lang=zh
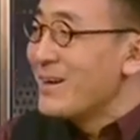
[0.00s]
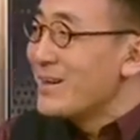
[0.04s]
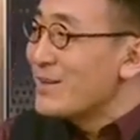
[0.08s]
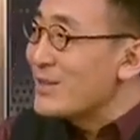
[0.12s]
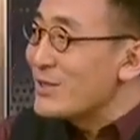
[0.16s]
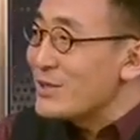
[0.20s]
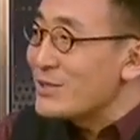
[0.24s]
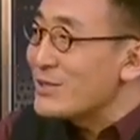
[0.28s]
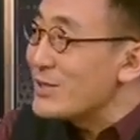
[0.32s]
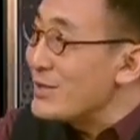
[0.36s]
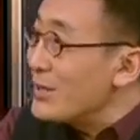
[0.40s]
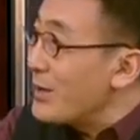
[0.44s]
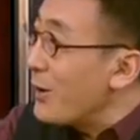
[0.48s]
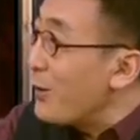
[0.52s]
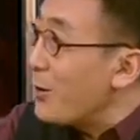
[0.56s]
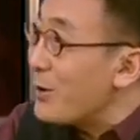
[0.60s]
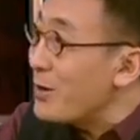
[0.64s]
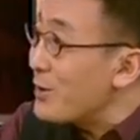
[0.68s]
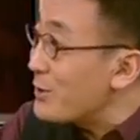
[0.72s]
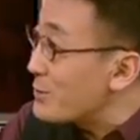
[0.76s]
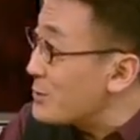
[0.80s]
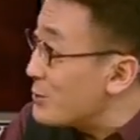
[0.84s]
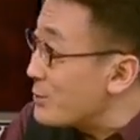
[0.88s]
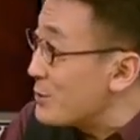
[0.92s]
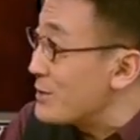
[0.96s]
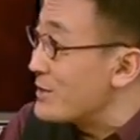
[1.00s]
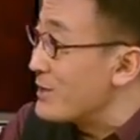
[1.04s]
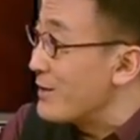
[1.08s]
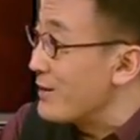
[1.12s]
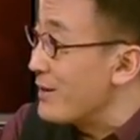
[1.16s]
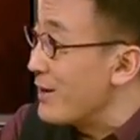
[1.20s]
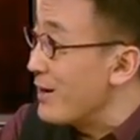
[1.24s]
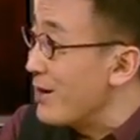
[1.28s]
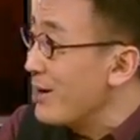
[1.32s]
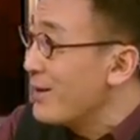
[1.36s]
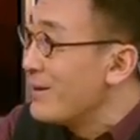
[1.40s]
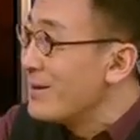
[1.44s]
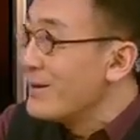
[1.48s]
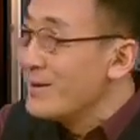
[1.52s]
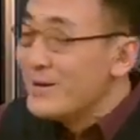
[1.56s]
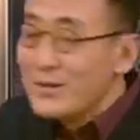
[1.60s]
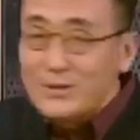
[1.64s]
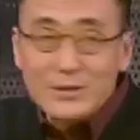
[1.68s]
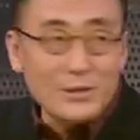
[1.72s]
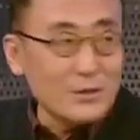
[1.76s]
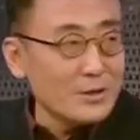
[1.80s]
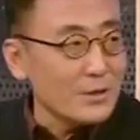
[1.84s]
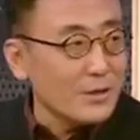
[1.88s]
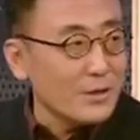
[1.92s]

可是聊聊就行了。对对。你